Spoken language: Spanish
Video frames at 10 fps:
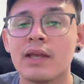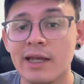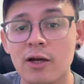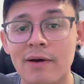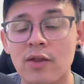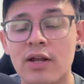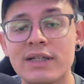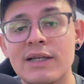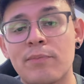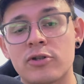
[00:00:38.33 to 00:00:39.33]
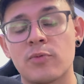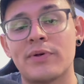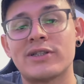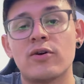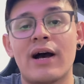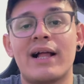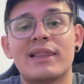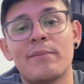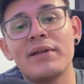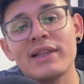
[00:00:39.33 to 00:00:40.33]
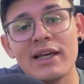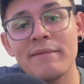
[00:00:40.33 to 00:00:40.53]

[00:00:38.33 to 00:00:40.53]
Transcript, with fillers: innovadoras y por supuesto altamente